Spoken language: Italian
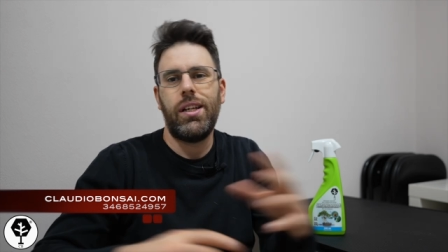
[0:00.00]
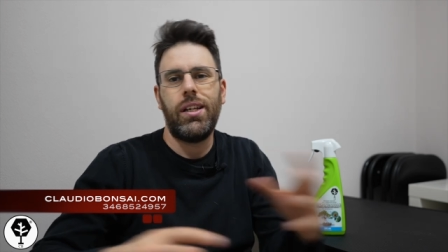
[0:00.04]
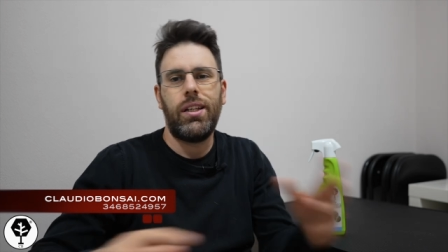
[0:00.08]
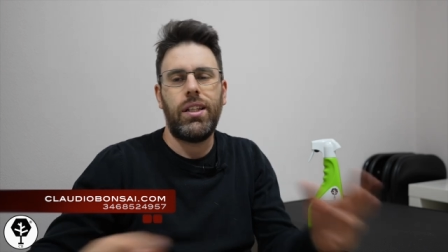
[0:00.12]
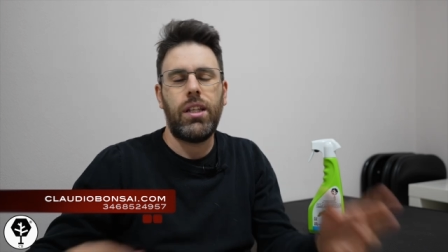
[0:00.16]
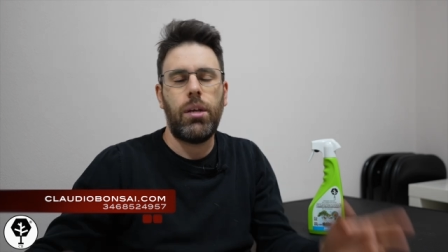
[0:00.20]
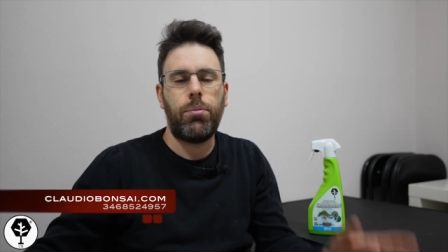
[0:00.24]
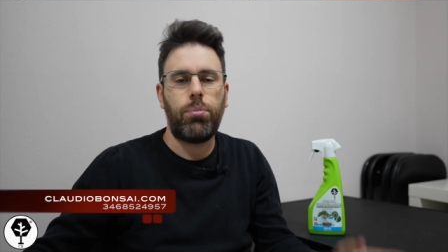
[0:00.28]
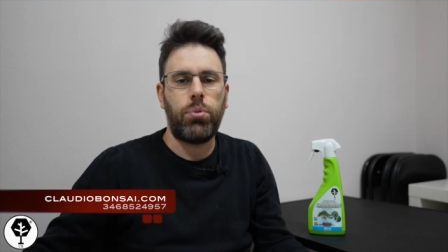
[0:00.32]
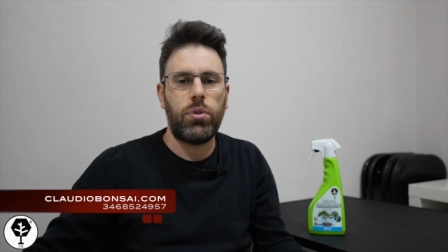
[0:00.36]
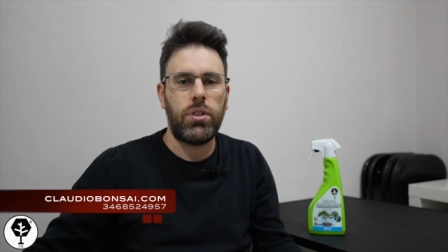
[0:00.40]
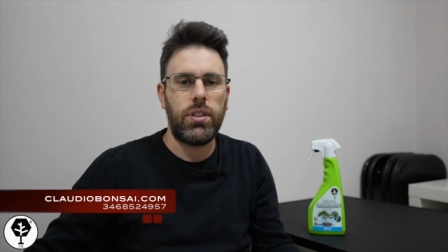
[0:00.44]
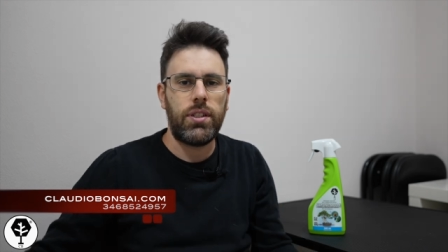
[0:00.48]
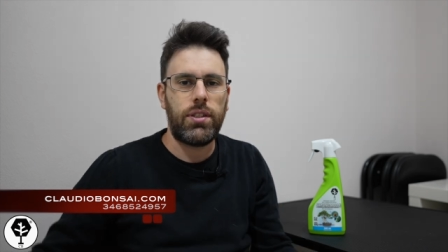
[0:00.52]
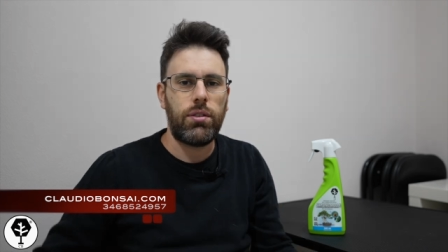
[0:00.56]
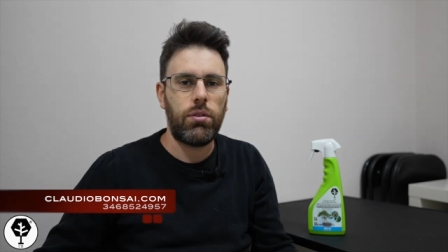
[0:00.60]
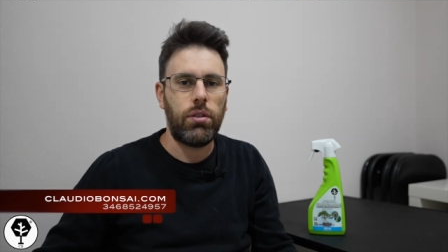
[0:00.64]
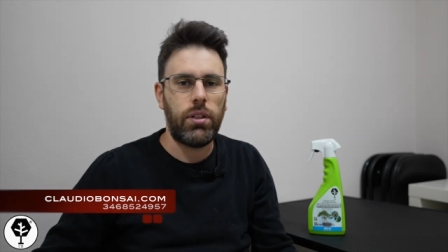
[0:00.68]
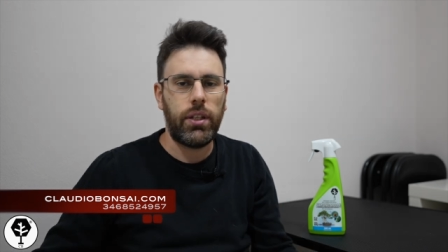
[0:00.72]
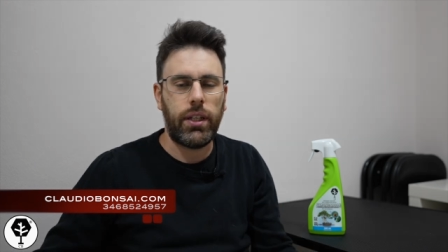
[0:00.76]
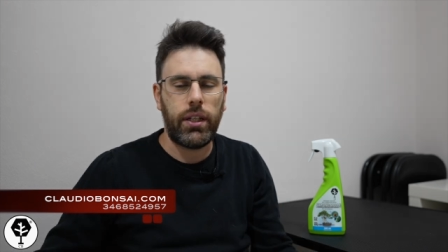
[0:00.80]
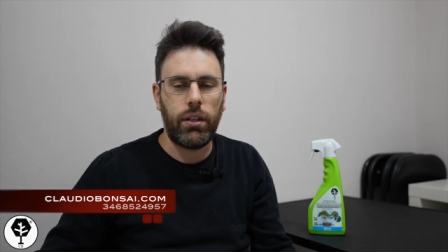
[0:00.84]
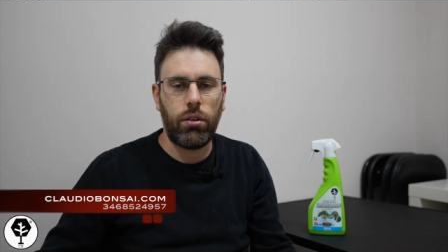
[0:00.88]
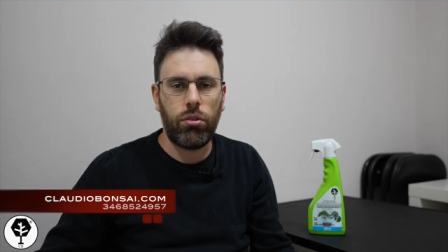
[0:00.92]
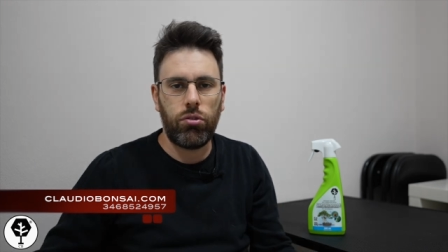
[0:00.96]
da
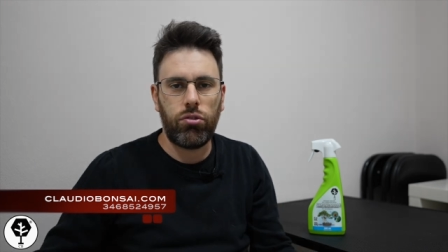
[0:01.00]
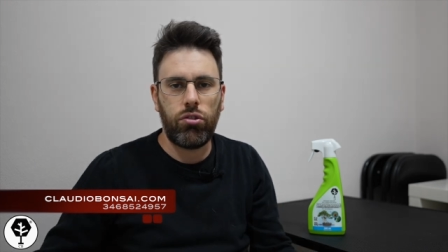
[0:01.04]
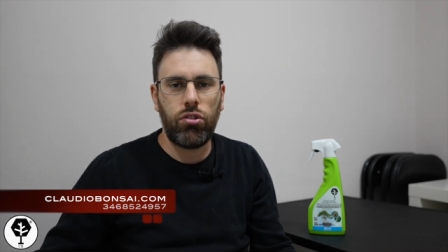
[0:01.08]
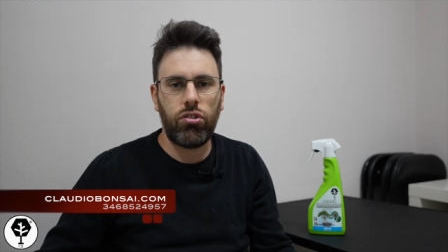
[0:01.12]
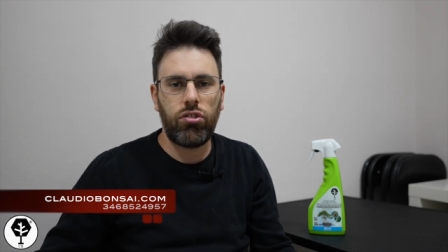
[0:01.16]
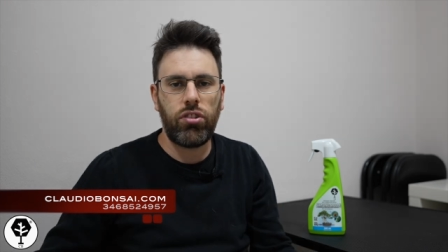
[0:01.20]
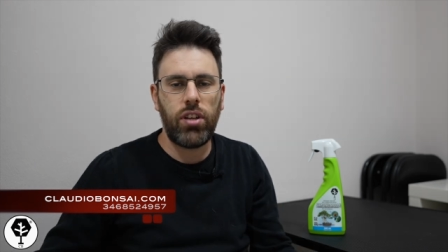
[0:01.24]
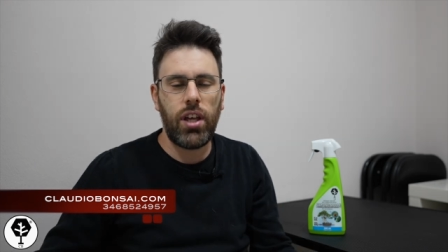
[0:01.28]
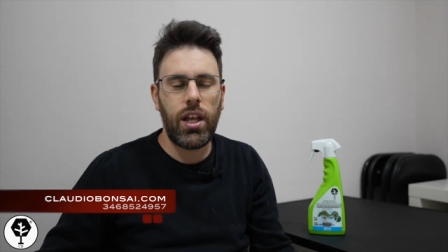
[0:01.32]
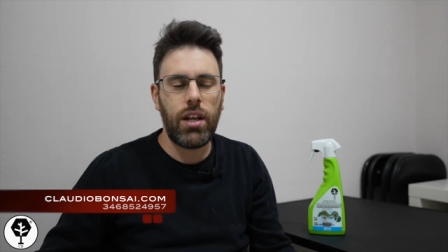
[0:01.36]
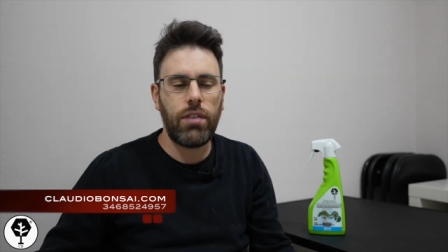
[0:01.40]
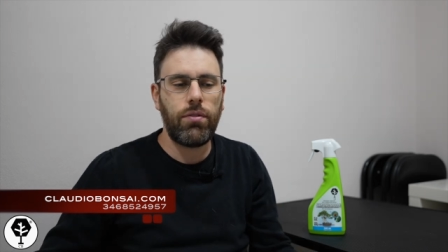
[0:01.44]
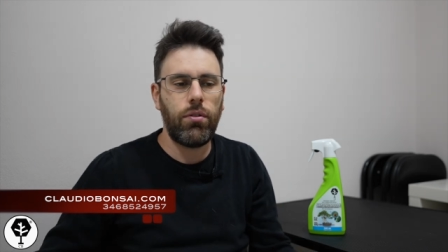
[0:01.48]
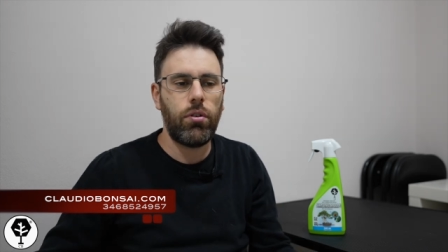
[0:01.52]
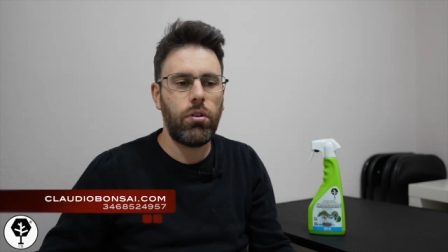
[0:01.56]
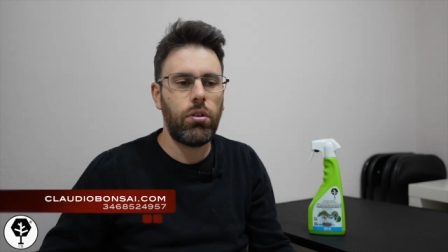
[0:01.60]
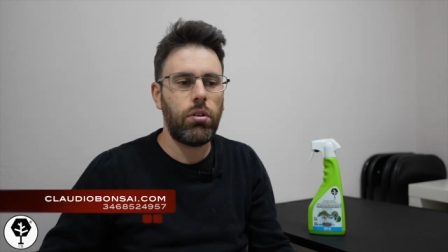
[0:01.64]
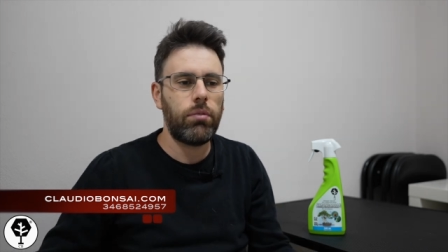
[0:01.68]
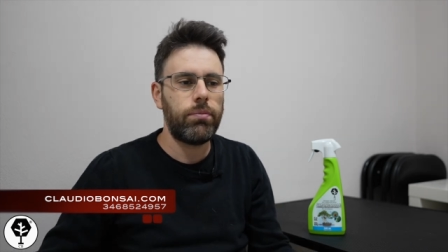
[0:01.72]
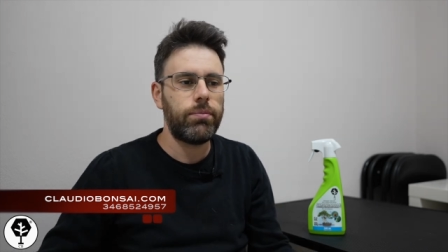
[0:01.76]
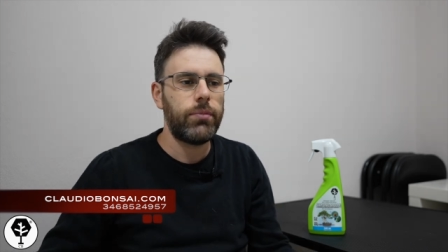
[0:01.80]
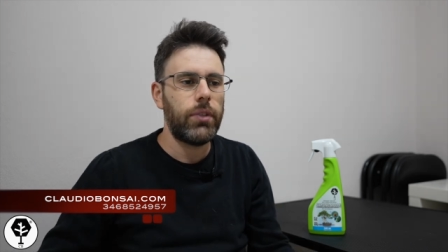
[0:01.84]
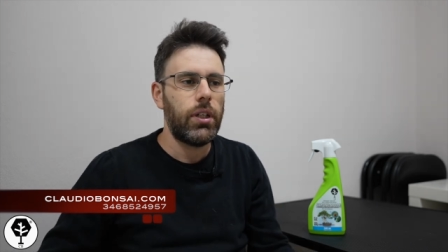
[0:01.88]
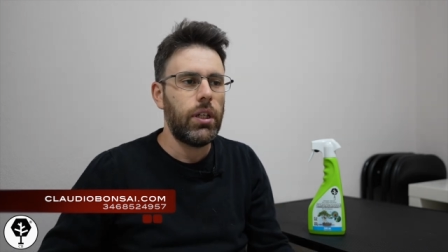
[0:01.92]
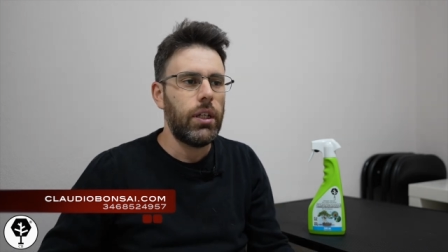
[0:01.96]
posizioni che non ci
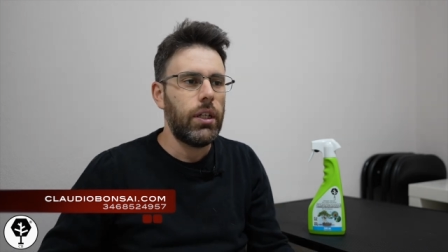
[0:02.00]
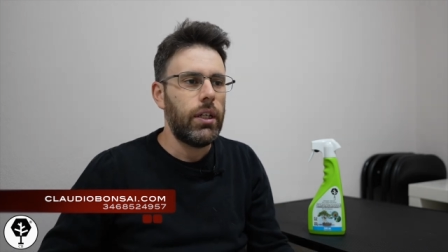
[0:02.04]
servono,